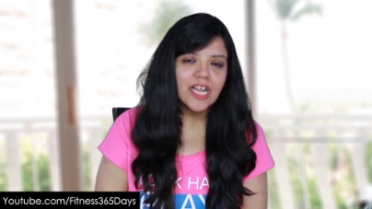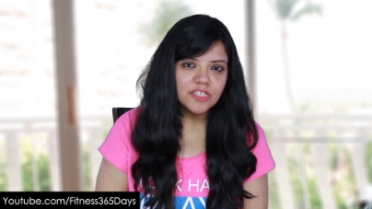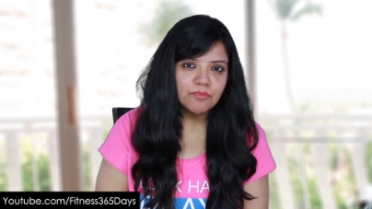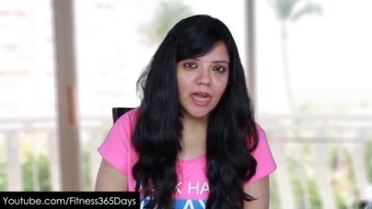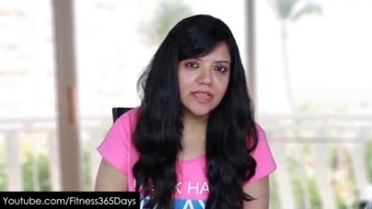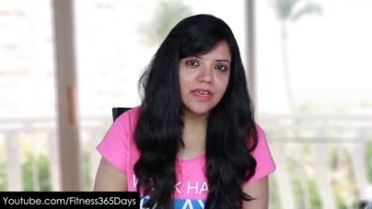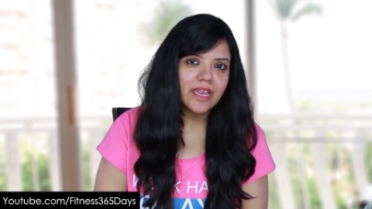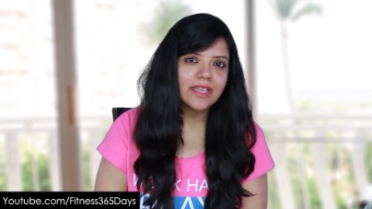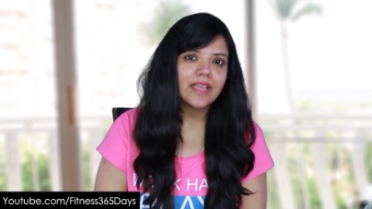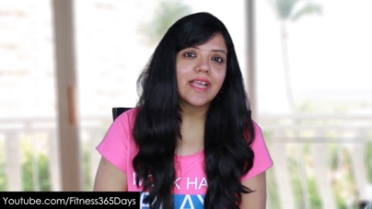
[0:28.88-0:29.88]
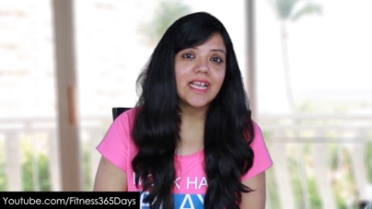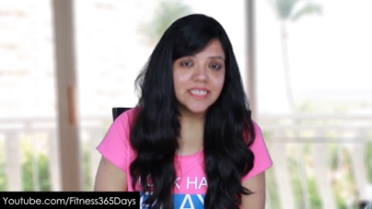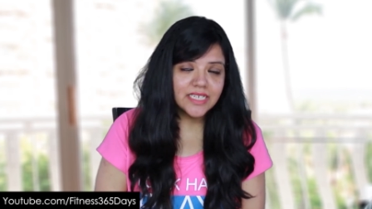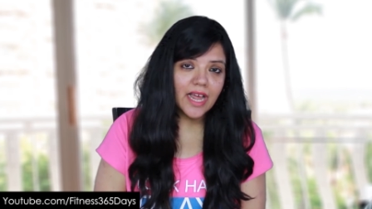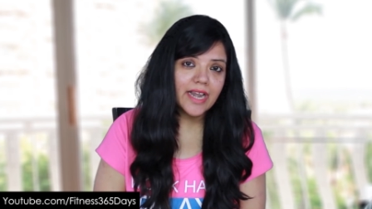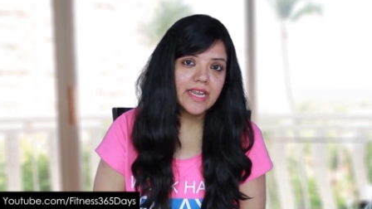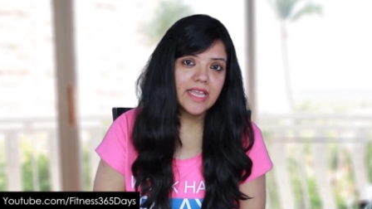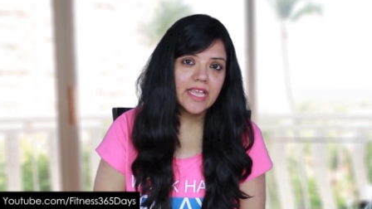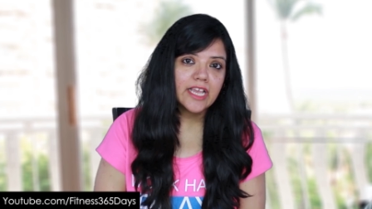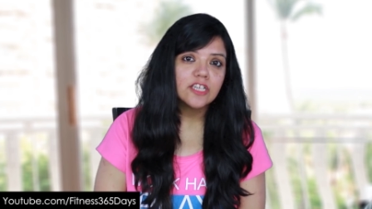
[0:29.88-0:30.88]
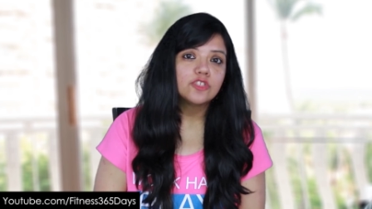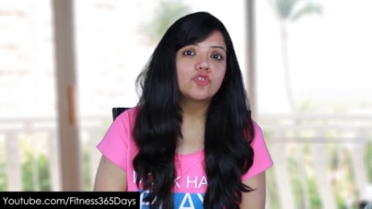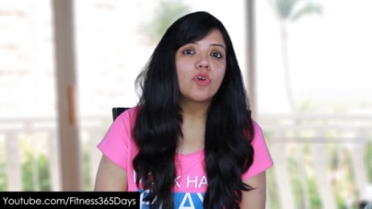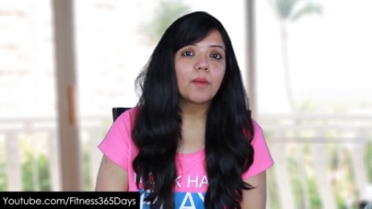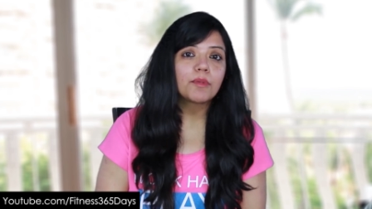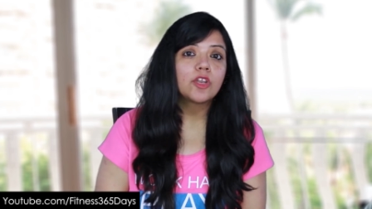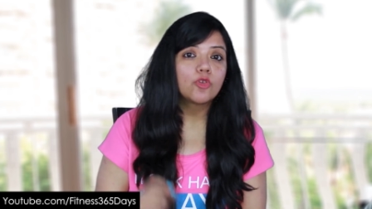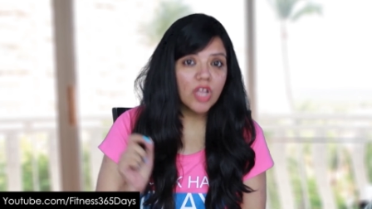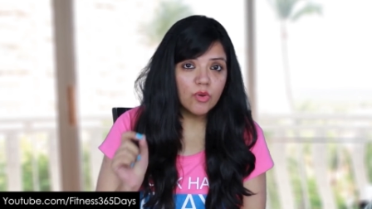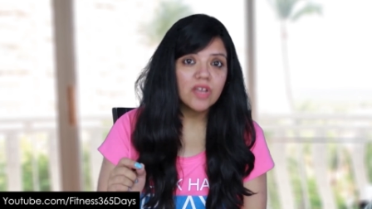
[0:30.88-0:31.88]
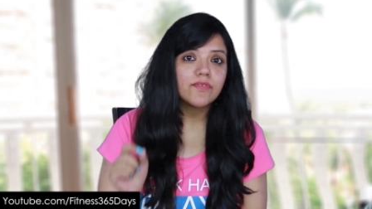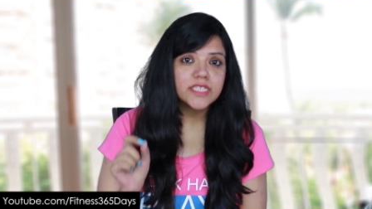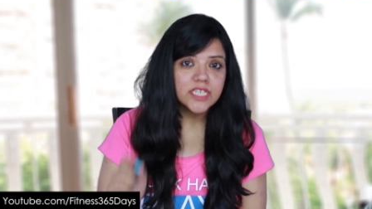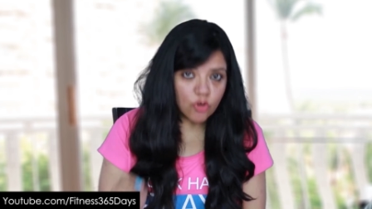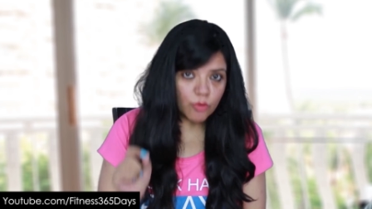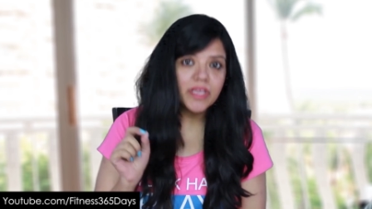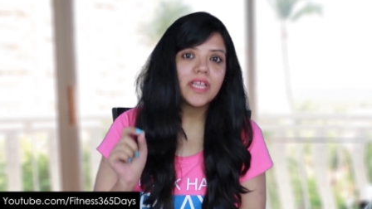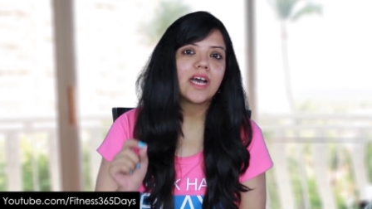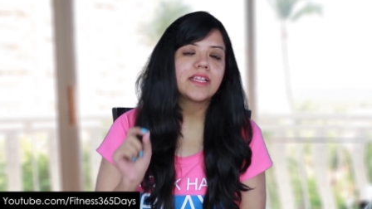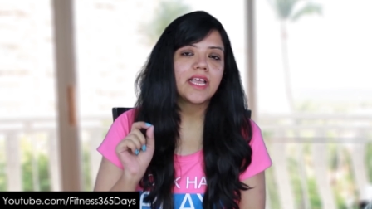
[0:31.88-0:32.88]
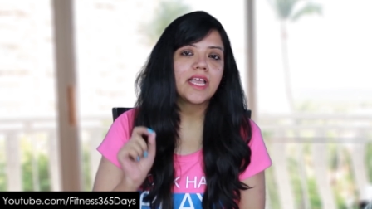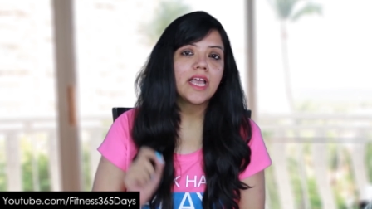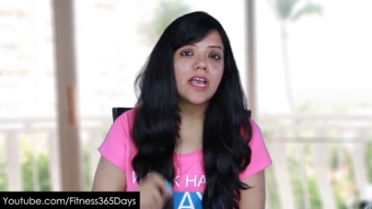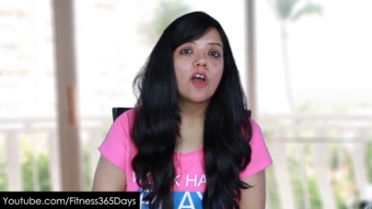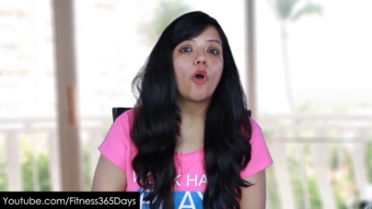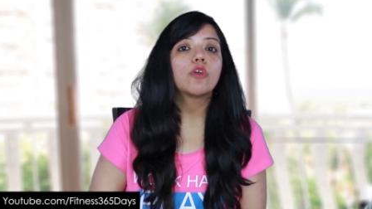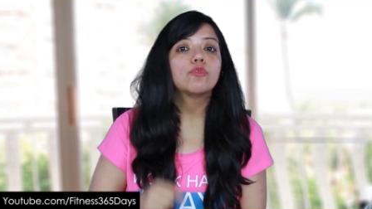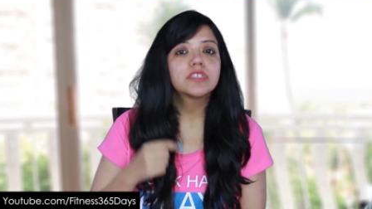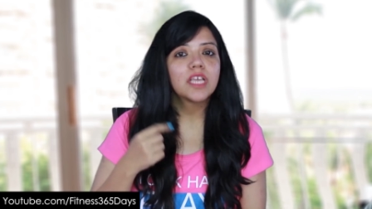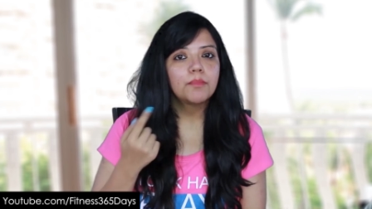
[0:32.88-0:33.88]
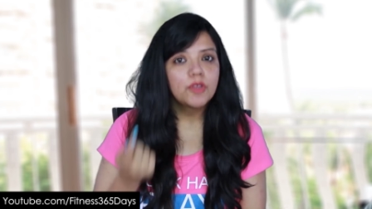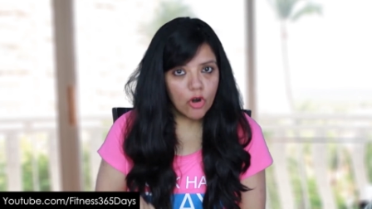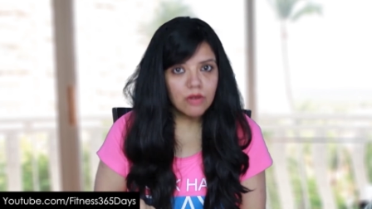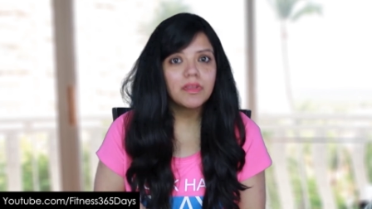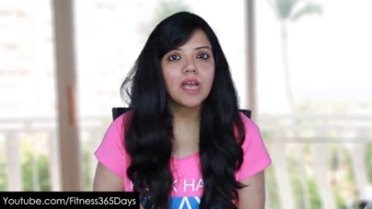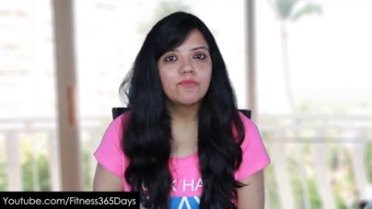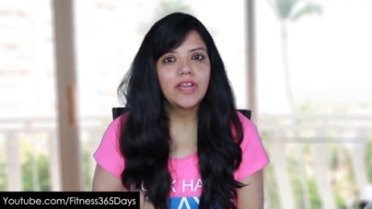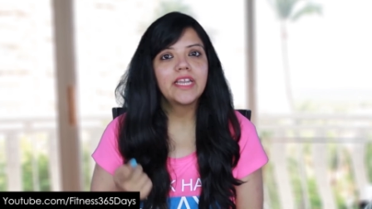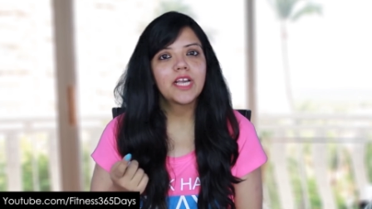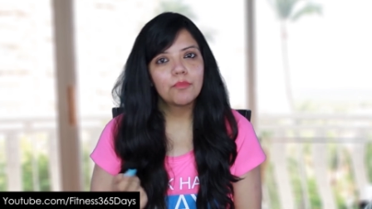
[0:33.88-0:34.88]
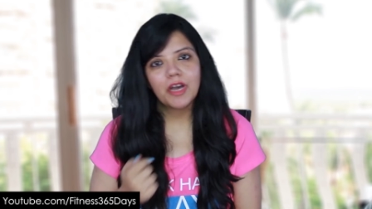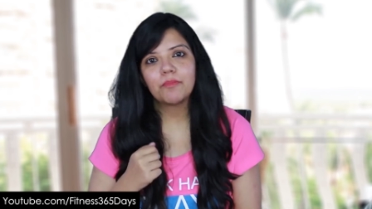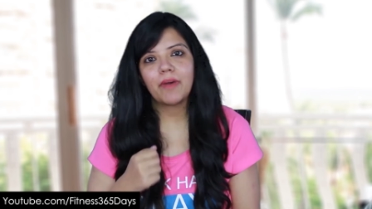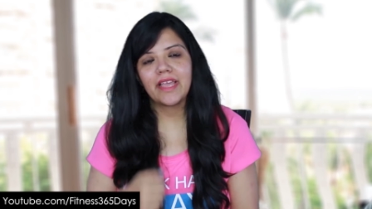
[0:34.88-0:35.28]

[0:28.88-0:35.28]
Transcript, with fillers: आज हम बात करेंगे एक ऐसी डाइट की जो आपके रुके हुए वजन को भी हिला देगी और उसके बियॉन्ड भी आप वेट कम कर